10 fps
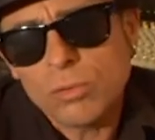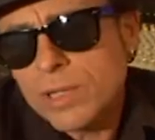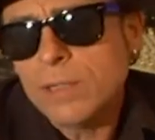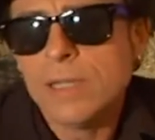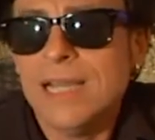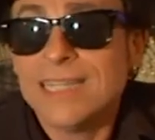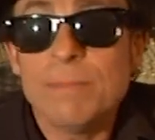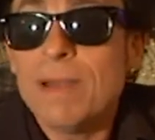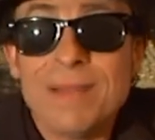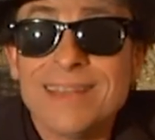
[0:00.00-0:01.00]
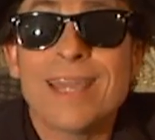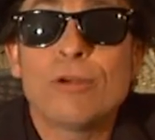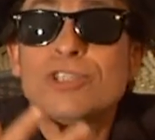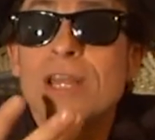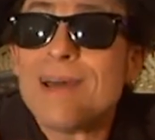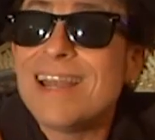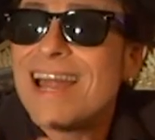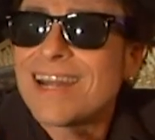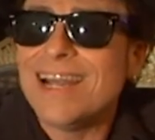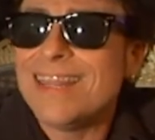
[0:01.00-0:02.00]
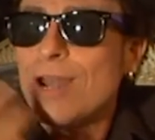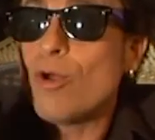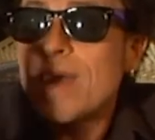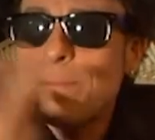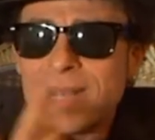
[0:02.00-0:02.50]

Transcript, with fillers: tú, ¿eh? Simplemente hay que observar la realidad, lo que